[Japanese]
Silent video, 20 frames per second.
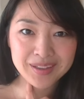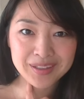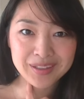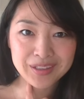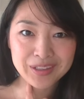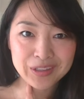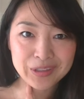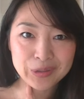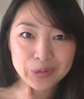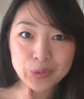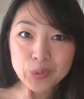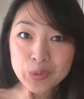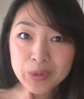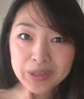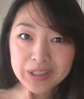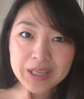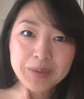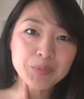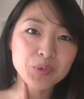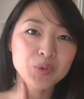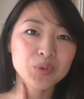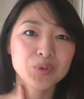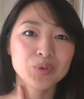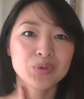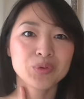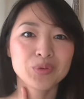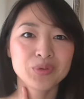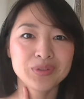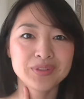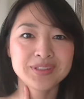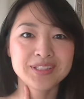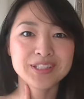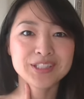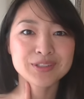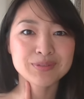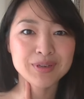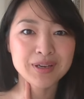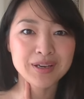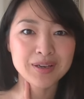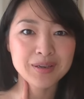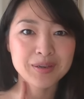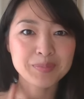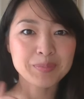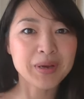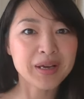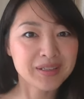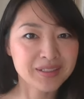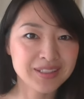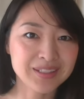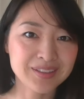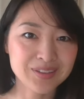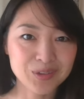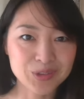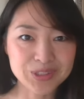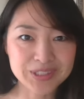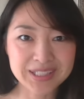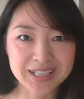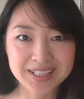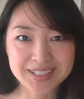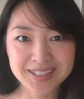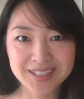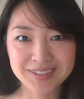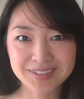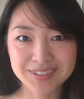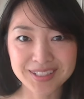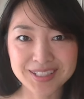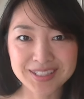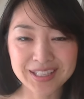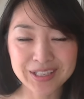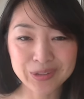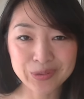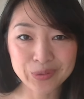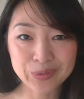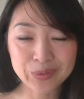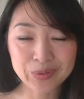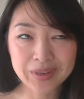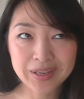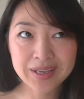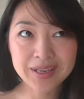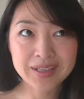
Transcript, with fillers: えー、動画でも実は前にお伝えしてるんですけど